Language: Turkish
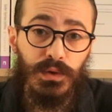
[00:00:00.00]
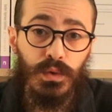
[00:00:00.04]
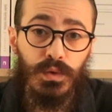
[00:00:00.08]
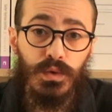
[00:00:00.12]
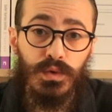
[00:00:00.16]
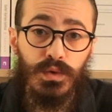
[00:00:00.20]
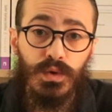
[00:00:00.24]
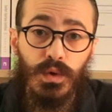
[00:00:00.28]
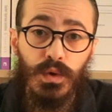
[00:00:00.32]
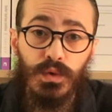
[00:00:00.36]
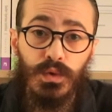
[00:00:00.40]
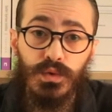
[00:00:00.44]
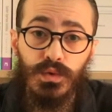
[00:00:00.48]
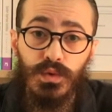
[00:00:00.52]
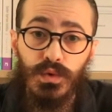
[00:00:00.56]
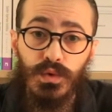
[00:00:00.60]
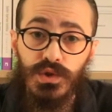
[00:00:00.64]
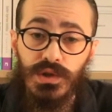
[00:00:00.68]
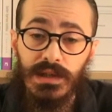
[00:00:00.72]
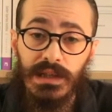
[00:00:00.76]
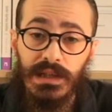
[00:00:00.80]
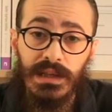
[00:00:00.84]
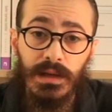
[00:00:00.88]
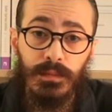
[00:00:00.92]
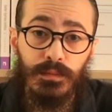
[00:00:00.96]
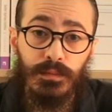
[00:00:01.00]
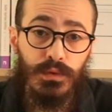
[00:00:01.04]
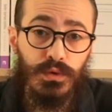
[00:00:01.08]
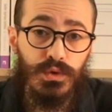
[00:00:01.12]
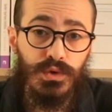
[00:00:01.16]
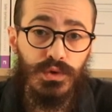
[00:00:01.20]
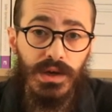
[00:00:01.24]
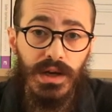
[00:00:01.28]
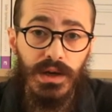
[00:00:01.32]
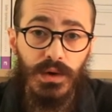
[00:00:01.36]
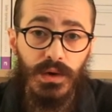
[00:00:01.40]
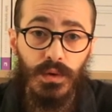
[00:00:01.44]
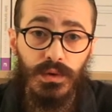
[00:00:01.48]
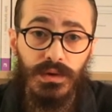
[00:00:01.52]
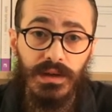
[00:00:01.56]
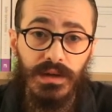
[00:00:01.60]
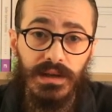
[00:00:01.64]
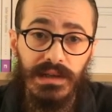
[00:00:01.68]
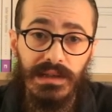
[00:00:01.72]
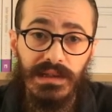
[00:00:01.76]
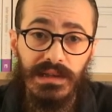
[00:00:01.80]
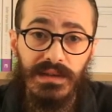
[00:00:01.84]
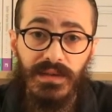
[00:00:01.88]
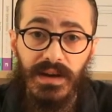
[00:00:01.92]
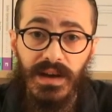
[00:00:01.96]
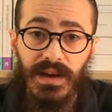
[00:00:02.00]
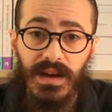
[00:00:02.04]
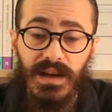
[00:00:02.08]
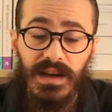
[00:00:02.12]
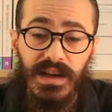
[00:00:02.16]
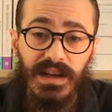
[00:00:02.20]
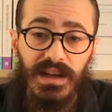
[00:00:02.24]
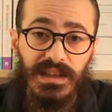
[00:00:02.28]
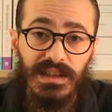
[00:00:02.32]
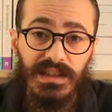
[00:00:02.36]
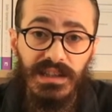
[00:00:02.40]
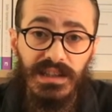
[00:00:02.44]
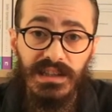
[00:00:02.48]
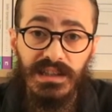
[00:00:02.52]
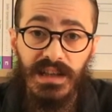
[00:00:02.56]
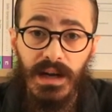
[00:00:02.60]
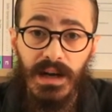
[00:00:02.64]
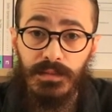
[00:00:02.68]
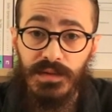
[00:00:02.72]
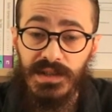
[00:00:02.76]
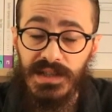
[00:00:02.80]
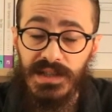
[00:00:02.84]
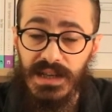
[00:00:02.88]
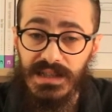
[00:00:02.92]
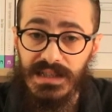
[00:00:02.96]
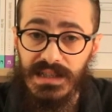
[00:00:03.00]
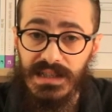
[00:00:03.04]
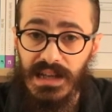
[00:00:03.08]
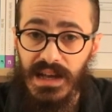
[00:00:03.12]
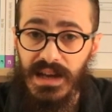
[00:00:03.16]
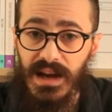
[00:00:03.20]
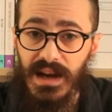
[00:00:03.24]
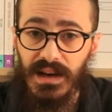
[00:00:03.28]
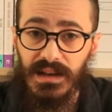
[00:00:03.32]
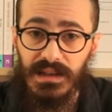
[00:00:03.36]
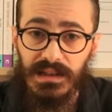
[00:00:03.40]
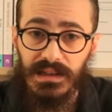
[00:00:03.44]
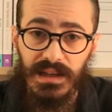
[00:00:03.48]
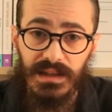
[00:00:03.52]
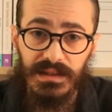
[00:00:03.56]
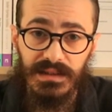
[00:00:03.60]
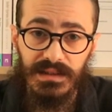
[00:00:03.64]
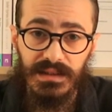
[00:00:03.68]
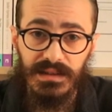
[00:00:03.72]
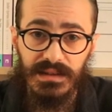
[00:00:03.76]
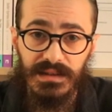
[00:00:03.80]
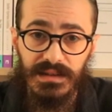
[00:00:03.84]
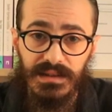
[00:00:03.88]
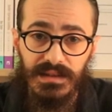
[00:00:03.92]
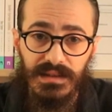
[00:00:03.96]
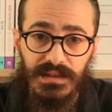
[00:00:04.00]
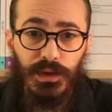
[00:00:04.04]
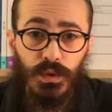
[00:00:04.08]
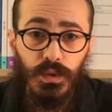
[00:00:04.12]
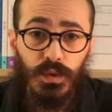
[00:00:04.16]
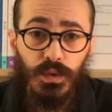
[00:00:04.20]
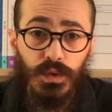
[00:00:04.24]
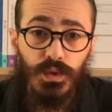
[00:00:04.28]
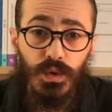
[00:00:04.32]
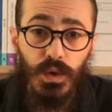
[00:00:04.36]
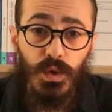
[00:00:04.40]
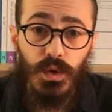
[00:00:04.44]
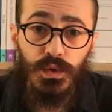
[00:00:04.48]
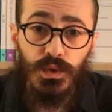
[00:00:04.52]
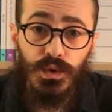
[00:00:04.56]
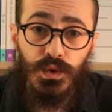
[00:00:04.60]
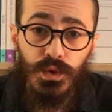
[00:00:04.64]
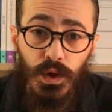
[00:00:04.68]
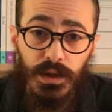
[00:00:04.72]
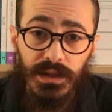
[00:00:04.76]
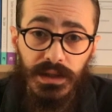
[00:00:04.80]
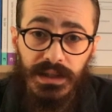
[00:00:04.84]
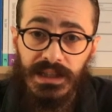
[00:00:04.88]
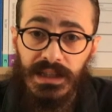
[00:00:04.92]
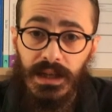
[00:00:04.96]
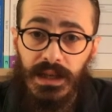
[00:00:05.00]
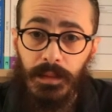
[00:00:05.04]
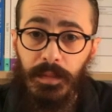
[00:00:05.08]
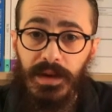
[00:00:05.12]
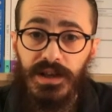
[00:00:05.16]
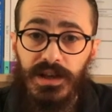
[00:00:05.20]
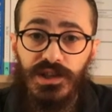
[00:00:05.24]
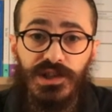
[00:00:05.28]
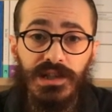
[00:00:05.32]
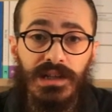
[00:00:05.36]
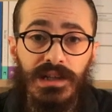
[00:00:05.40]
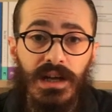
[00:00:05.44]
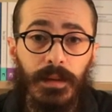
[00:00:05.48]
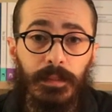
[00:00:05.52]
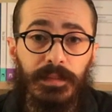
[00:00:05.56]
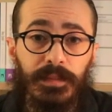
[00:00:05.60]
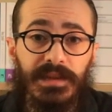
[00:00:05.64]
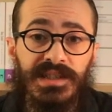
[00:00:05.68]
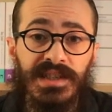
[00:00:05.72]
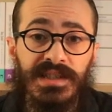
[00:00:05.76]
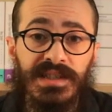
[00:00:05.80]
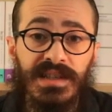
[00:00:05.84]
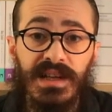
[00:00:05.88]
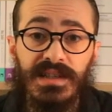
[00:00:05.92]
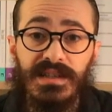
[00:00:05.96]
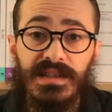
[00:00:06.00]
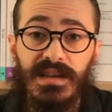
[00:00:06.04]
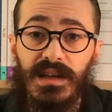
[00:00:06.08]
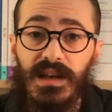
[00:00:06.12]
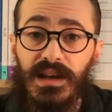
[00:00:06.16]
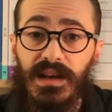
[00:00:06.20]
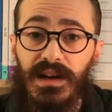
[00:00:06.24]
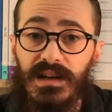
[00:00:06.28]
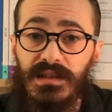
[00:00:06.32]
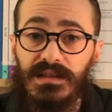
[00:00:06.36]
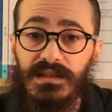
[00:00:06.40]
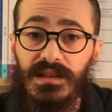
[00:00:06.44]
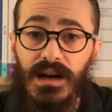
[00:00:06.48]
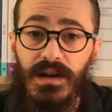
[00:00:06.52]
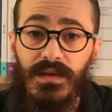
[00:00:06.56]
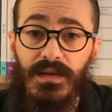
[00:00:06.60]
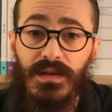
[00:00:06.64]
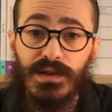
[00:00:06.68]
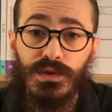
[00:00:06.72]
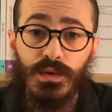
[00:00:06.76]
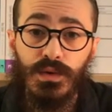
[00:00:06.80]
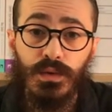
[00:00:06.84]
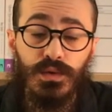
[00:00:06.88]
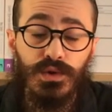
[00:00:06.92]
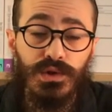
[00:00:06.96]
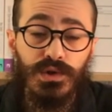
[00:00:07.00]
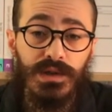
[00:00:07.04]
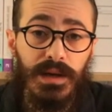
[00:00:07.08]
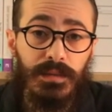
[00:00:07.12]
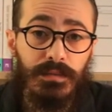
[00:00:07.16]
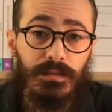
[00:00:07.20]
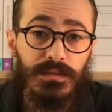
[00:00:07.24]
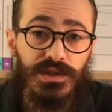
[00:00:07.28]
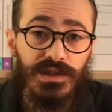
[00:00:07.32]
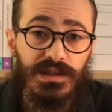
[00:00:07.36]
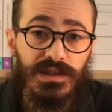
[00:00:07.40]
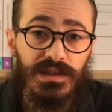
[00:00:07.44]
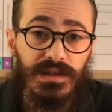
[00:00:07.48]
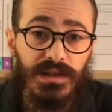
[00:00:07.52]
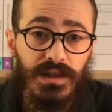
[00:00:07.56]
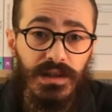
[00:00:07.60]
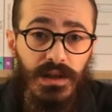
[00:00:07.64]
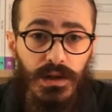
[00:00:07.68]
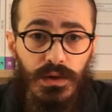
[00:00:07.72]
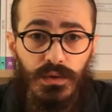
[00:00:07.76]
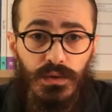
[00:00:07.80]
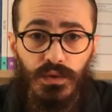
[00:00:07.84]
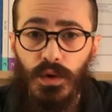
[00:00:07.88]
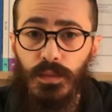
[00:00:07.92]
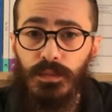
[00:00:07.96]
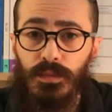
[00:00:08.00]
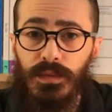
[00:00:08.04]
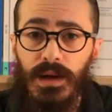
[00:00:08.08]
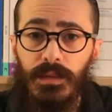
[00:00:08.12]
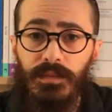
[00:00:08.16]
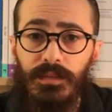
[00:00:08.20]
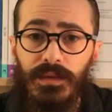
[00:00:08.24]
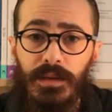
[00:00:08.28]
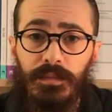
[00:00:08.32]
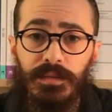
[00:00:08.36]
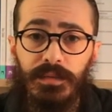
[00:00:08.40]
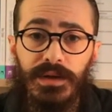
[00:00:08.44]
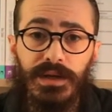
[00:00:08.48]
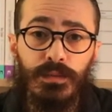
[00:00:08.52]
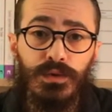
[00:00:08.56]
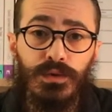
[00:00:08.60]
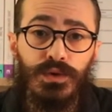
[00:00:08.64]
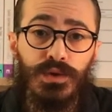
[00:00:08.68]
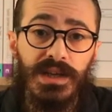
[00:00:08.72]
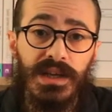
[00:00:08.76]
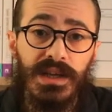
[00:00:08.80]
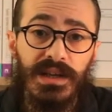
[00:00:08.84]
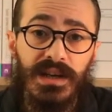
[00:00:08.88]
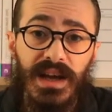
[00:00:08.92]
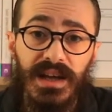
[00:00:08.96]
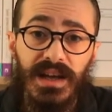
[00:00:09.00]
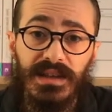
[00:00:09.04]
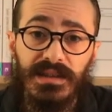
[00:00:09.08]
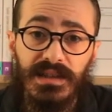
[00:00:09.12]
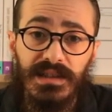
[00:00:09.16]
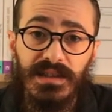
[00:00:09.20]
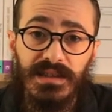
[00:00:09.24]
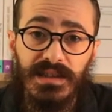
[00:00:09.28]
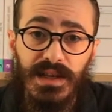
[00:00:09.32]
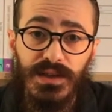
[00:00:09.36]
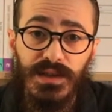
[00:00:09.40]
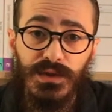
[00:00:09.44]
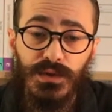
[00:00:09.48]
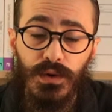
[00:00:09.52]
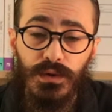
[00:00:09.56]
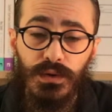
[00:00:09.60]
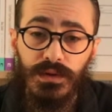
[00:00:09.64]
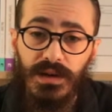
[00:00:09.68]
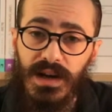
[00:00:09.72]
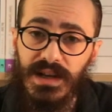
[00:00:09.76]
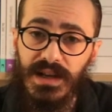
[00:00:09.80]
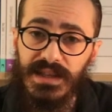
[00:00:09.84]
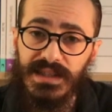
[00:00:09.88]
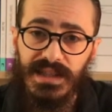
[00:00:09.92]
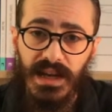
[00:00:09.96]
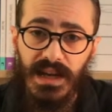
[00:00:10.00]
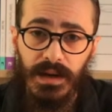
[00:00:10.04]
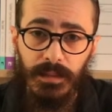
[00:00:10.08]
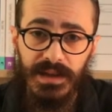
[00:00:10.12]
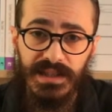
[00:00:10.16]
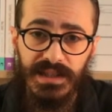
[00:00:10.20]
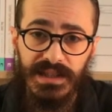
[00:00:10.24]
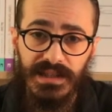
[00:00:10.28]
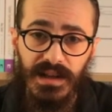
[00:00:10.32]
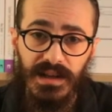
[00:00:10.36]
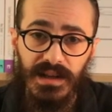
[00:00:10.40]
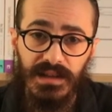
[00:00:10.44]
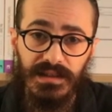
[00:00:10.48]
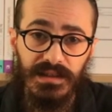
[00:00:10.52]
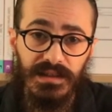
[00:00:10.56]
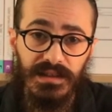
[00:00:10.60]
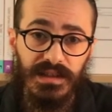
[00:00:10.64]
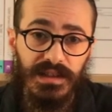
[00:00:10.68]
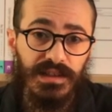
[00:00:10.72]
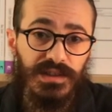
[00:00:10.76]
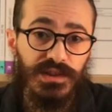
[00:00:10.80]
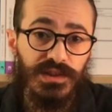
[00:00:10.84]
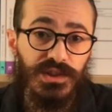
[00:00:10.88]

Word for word: 1933 yılında Bursa'ya gönderildi ve idam cezasıyla yargılandı. 1934 yılında 5 yıl hapis cezası alarak dava sonuçlanmıştı. Toplamda 1,5 sene yattıktan sonra serbest kaldı.